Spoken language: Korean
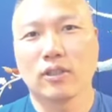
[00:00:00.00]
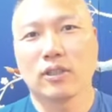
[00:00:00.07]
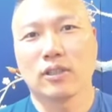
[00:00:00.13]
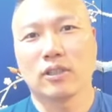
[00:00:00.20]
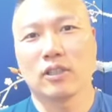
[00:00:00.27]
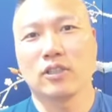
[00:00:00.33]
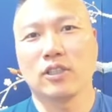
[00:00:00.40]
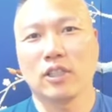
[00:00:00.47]

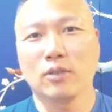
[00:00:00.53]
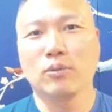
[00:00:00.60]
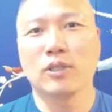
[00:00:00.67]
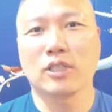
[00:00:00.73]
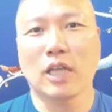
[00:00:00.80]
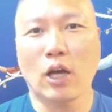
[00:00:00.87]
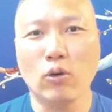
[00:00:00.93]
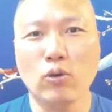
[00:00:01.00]
근데
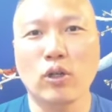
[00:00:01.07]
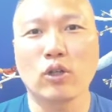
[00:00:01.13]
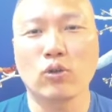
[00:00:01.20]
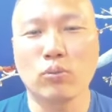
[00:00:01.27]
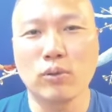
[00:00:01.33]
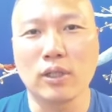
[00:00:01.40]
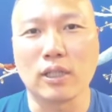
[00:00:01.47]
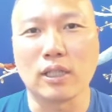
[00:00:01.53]
지금은 자유롭게
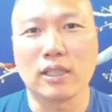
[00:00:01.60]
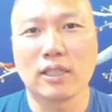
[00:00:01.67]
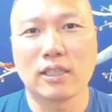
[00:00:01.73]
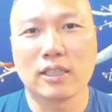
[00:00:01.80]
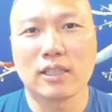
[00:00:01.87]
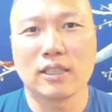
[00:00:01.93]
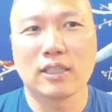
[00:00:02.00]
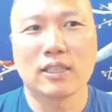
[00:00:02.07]
둡니다.
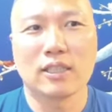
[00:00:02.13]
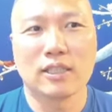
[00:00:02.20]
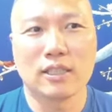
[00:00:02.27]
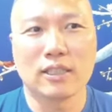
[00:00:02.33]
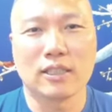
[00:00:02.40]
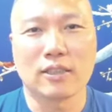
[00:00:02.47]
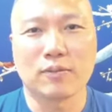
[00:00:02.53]
예.